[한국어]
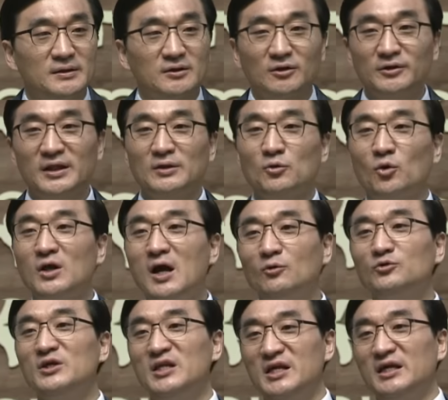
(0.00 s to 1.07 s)
그런데
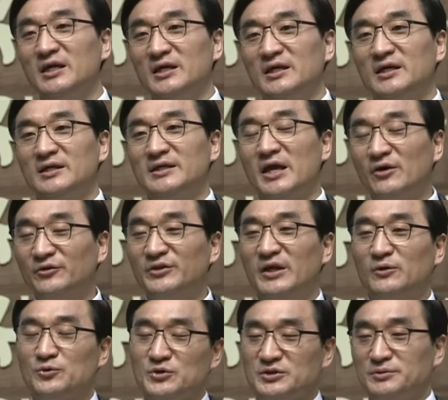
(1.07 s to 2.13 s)
놀라운 일이
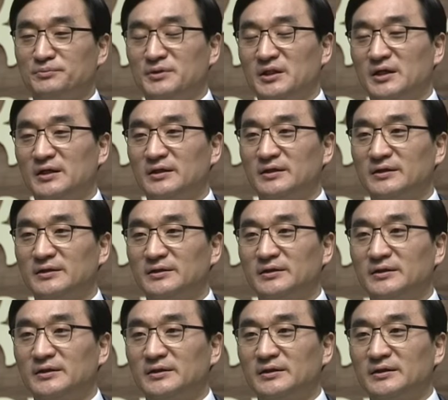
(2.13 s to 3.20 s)
예언되고 있습니다.
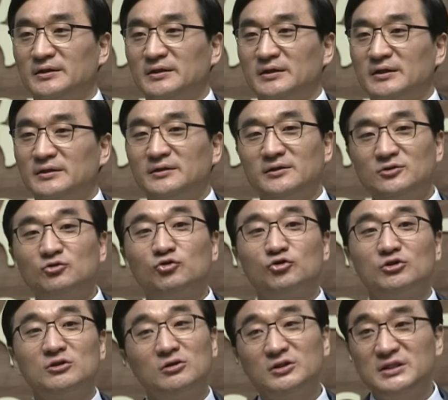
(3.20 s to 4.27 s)
그
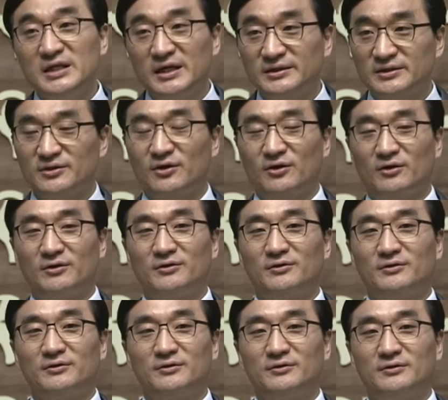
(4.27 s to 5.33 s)
구루터기에서
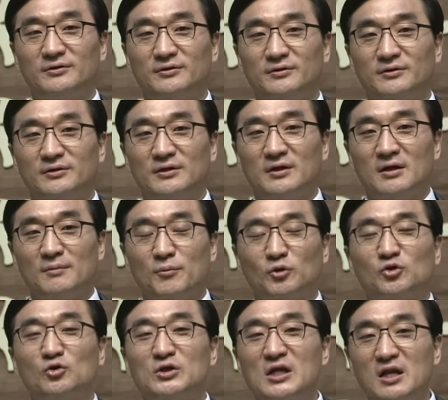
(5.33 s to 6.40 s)

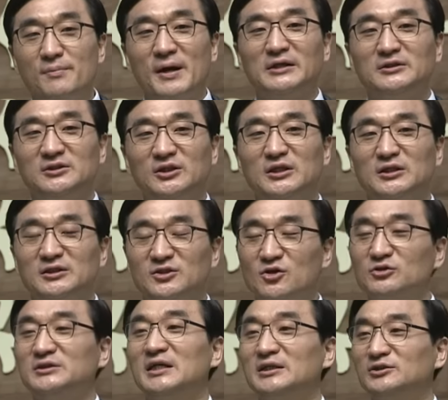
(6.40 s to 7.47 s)
보통 일반적인
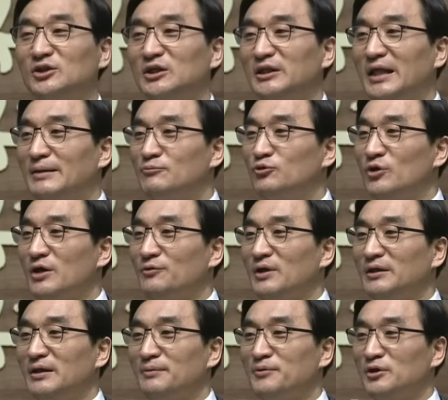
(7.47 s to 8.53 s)
정상적인 나무라고
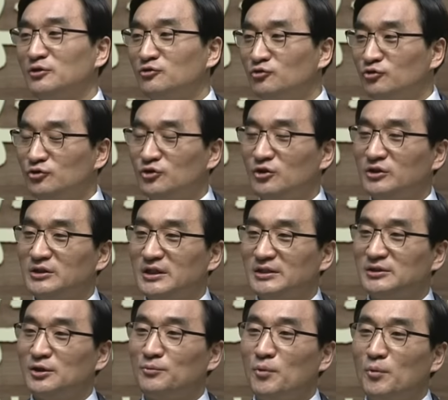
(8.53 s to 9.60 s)
한다면
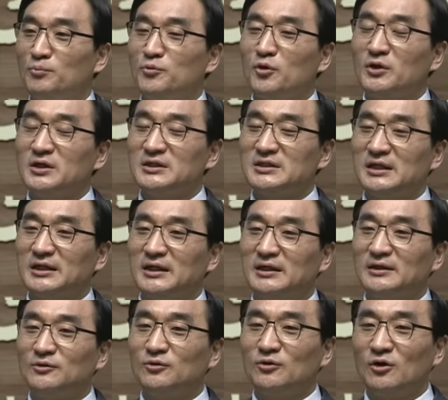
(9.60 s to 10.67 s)
구루터기에서 몸통이
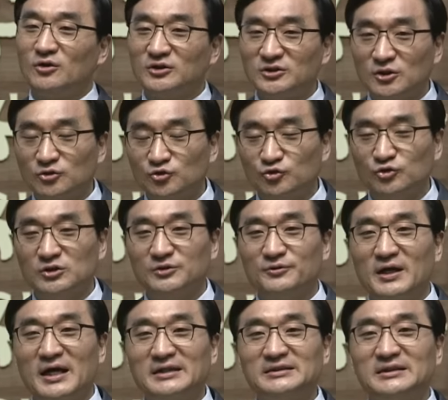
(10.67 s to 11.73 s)
자라나고 거기서
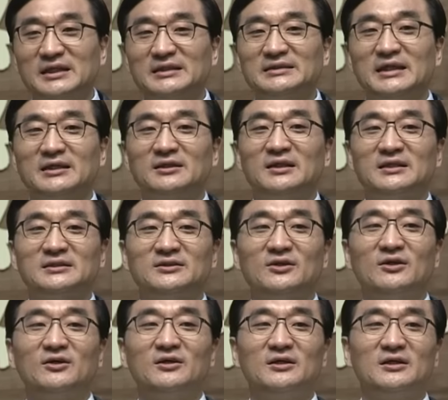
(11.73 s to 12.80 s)
줄기와 가지가
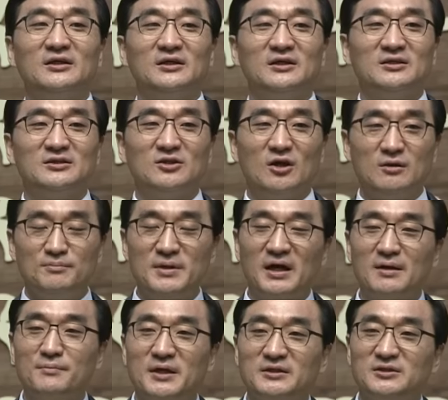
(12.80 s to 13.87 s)
자라나서
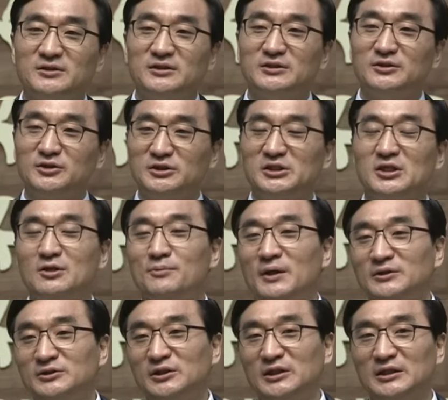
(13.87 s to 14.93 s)
열매가 맺어지는 것이
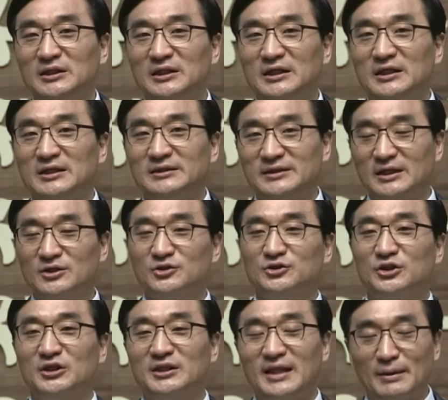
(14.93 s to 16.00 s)
일반적인
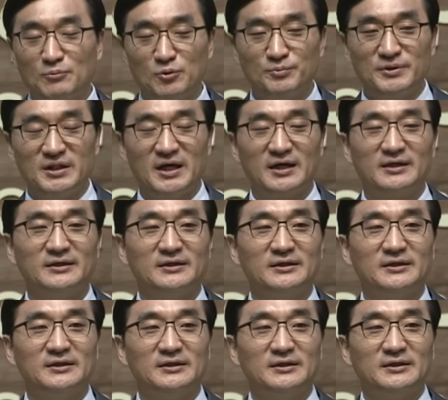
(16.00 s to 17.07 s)
자연적인 나무입니다.
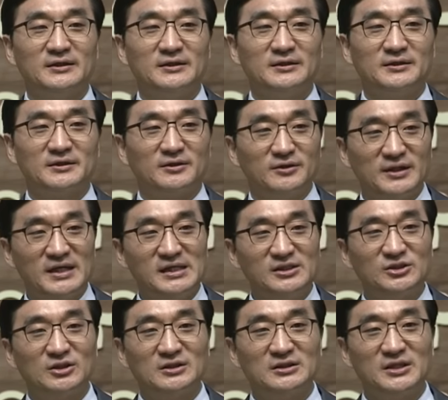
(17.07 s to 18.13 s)
그런데
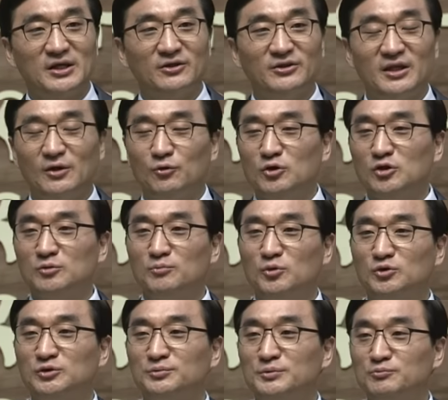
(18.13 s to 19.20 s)
일절에서 예언되고 있는
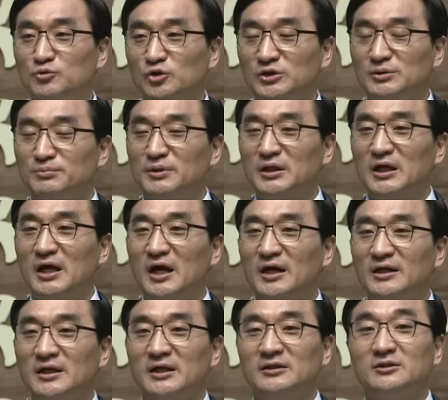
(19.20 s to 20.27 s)
모습은 무엇입니까?
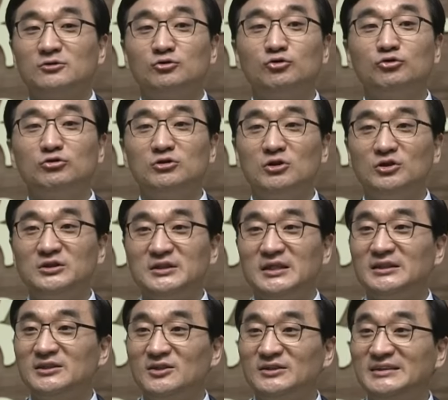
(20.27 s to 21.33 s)
그
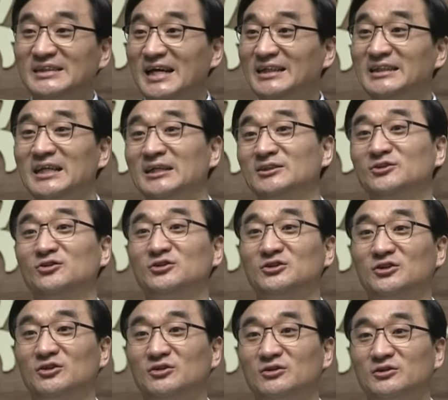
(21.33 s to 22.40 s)
구루터기에서 싹이 나는 거죠.